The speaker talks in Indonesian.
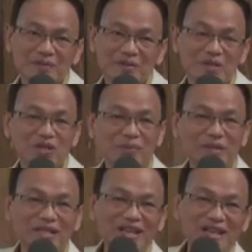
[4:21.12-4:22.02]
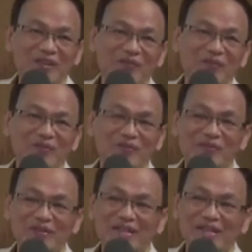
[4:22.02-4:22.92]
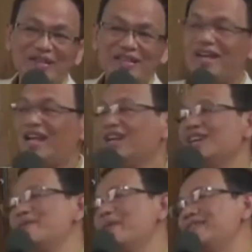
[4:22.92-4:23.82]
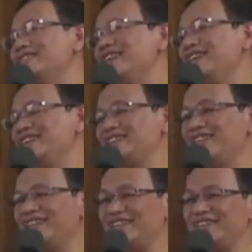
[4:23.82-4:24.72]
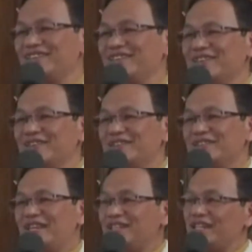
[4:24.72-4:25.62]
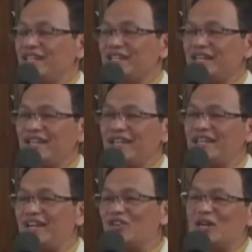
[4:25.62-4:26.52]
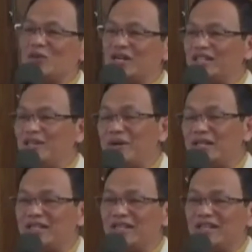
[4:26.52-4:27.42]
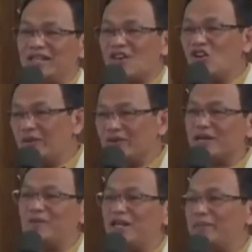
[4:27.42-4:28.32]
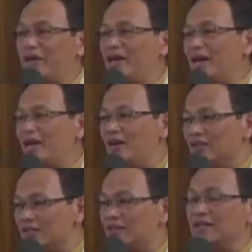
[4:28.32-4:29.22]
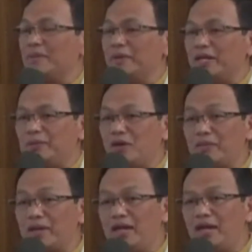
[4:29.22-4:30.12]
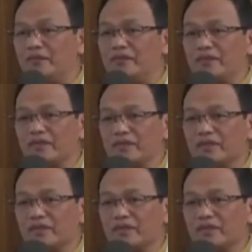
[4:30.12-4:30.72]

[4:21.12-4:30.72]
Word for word: betul apa tidak Gak ada kepastian di sini saya sering tanya eh kalau kamu nanti mati kau kembali pada Allah atau nempel di pohon mangga hmm.